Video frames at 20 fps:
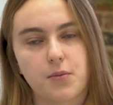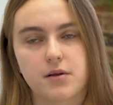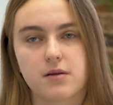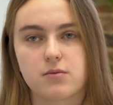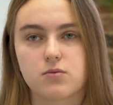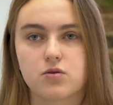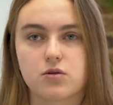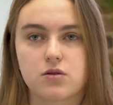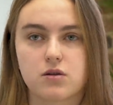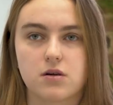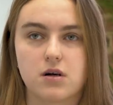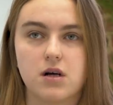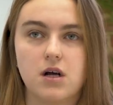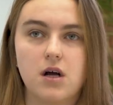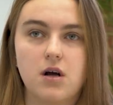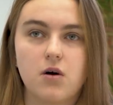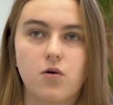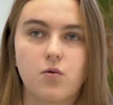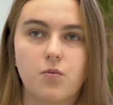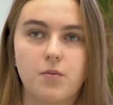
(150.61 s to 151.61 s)
потому что
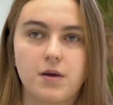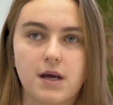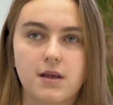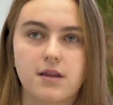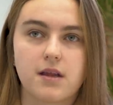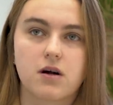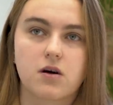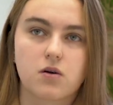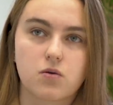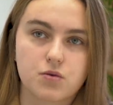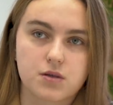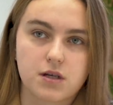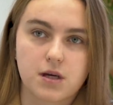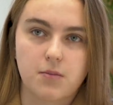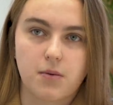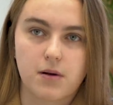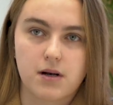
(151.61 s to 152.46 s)
у меня нагрузка